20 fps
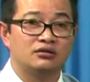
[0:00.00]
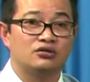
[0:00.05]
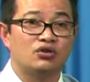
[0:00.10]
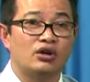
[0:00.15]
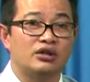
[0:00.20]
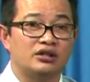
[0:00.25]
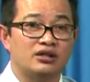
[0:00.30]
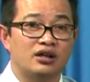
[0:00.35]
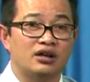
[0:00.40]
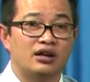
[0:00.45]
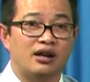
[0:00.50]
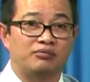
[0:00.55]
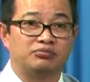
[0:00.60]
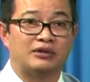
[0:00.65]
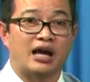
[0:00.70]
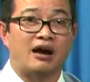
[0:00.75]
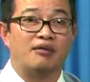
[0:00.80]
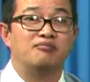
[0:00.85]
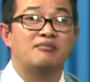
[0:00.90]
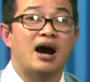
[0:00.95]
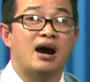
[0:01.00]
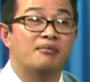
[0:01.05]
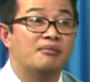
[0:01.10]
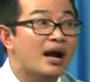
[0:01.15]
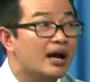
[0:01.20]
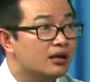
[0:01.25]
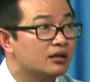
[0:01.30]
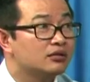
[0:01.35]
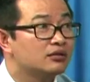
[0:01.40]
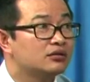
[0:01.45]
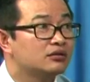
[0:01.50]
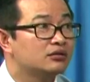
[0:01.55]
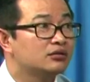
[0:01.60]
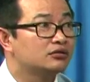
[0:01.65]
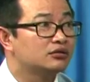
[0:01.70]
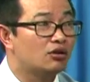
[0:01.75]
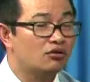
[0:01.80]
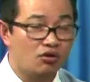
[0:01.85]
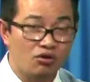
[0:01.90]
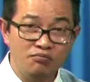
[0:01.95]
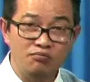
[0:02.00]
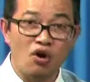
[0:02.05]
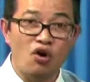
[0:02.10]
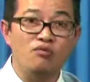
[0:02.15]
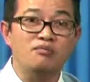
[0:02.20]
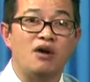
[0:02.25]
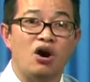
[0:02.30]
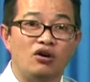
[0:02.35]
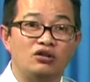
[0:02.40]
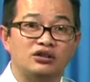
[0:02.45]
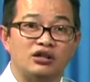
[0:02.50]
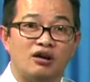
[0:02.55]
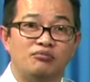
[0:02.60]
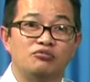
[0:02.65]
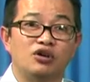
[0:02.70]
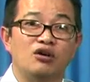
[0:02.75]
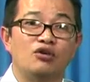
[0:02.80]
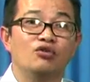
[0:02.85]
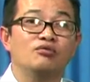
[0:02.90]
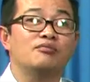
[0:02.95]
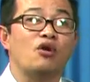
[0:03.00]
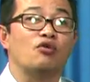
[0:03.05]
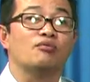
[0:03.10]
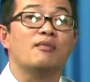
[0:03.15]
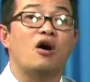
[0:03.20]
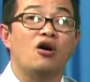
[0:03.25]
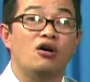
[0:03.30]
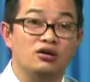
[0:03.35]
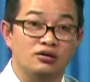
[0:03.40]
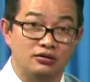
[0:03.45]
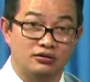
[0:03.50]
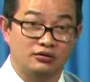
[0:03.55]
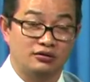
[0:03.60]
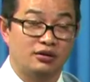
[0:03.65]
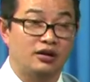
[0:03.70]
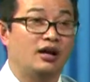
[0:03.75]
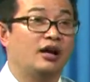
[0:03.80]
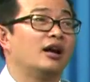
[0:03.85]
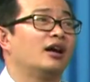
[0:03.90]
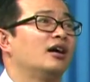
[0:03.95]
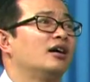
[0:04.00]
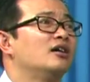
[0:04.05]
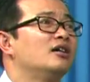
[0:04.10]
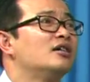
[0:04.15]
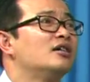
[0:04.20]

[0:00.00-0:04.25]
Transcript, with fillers: coi chừng lọc thận mờ mắt tôi uống bốn món xong có uống một món đó ha